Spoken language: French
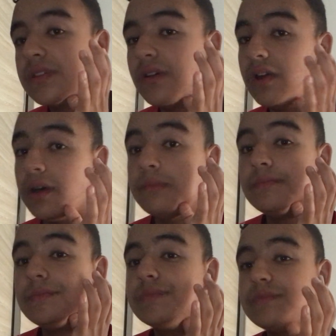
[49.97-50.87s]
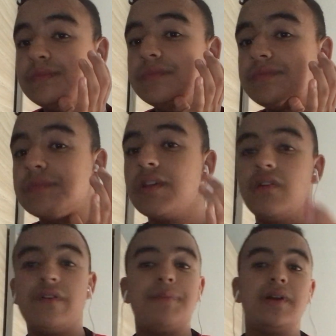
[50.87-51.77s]
Voilà. On
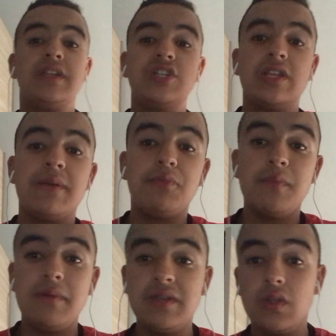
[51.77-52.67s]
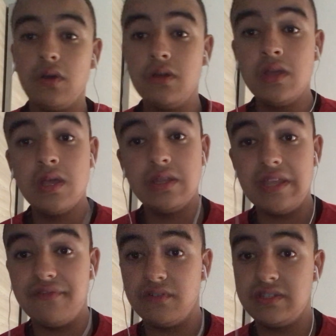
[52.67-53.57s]
va parler déjà de la première mi-temps.
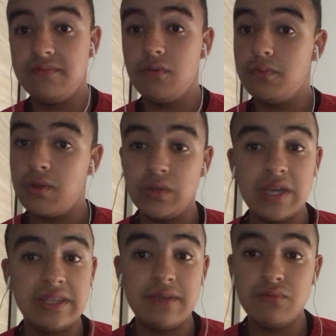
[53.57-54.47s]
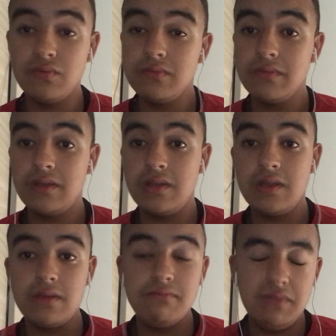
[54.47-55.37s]
Défensivement, bah, on a été bon.
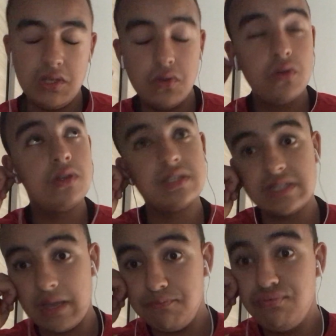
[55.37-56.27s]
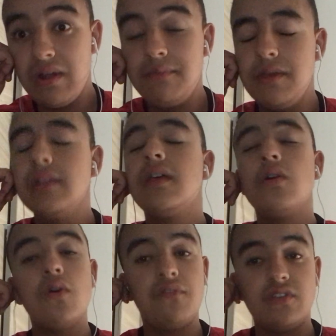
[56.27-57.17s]
Milieu, ça pu la merde.
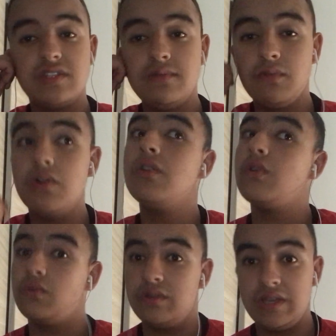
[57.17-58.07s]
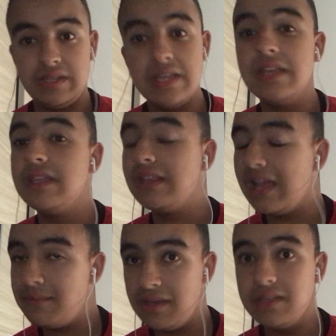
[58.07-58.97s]
Offensivement, on a été de
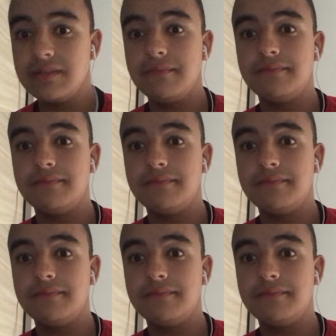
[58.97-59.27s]
la merde.